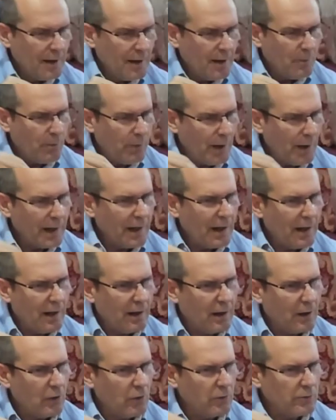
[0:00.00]
para
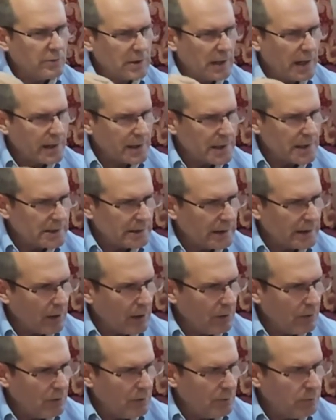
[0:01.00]

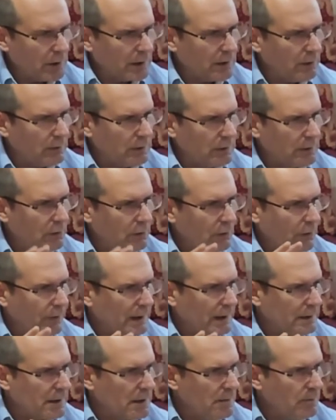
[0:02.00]
contrarrestarlo, porque hoy no nos
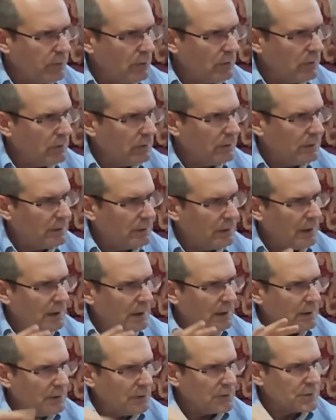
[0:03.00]
da tiempo,
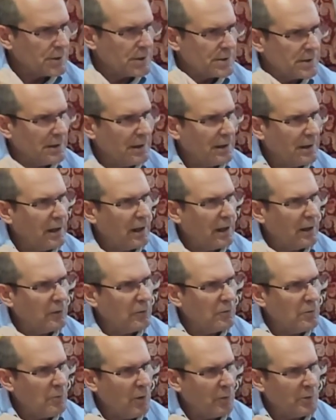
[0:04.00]
no sé si en
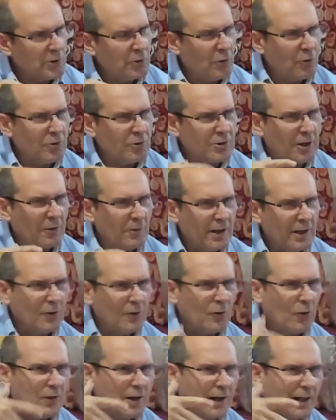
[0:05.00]
algún momento de nuestra vida
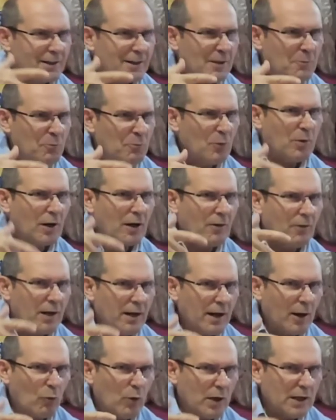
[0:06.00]
nos dará tiempo para ver
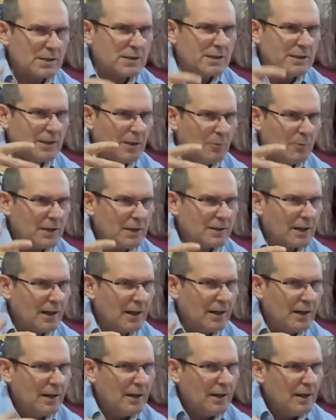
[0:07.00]
la escuela
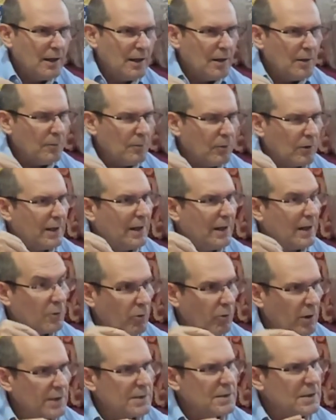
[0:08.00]
Chitamatra, porque la
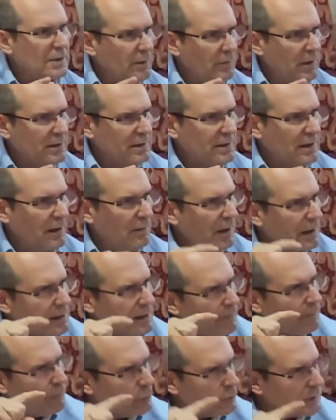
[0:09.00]
escuela Chitamatra va a
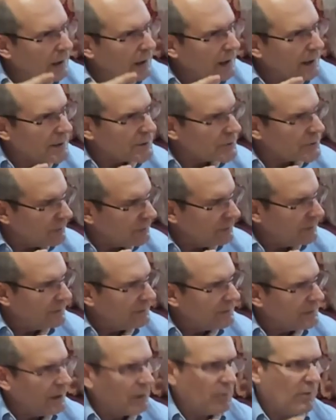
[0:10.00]
refutar eso.
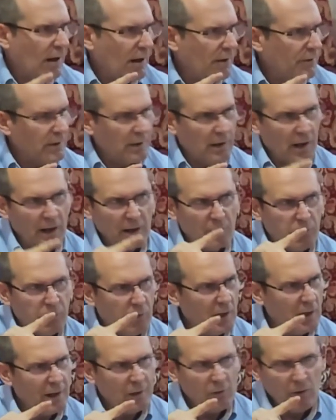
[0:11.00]
Ya no va a decir, ahí
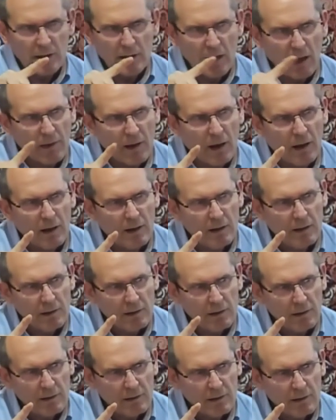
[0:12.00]
fuera no hay nada.
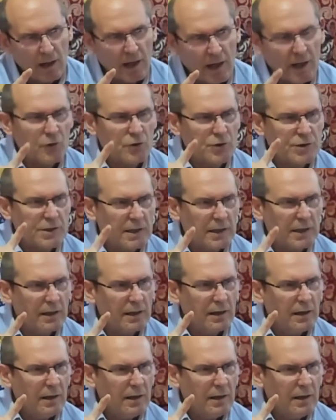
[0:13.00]
A no ser,